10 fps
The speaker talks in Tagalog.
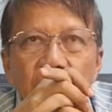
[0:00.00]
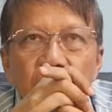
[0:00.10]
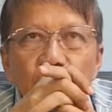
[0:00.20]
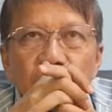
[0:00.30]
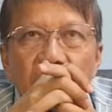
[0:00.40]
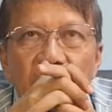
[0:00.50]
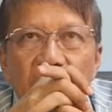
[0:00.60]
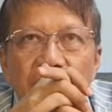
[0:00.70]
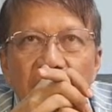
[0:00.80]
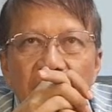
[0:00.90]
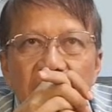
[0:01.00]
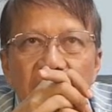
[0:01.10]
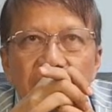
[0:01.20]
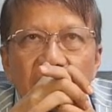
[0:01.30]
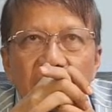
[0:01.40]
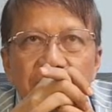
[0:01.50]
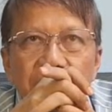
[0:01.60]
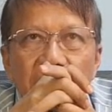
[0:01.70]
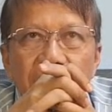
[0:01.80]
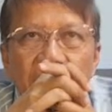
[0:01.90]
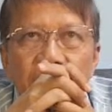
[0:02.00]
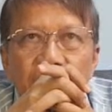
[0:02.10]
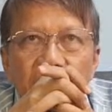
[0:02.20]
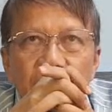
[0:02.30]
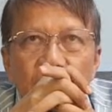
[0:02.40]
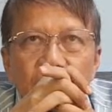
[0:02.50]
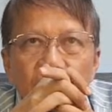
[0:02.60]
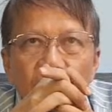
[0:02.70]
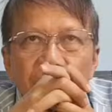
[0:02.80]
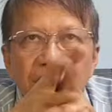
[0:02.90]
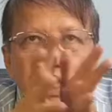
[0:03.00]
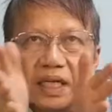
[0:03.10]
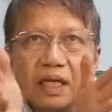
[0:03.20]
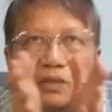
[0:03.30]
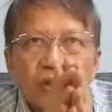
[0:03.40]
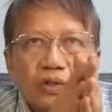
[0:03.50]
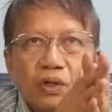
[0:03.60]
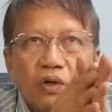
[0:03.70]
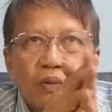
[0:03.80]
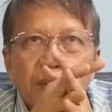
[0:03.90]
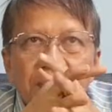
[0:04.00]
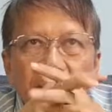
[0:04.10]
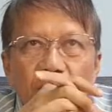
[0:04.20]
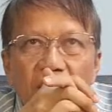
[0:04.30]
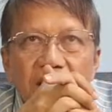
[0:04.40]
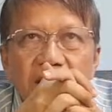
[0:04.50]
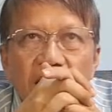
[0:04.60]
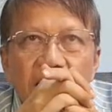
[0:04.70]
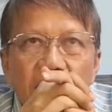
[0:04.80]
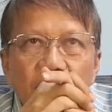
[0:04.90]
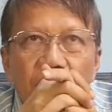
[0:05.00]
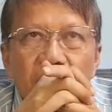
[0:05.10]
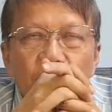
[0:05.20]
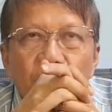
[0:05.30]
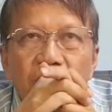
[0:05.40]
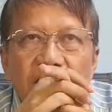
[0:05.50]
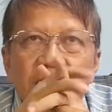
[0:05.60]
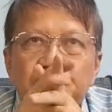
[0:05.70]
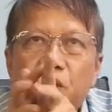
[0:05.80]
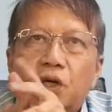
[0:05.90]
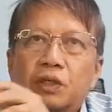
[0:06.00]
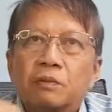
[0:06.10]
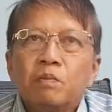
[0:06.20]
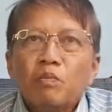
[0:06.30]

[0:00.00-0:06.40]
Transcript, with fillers: Sundin lamang ang mga ipapayo ng doktor, medical doktor upang maiwasan ang anumang komplikasyon.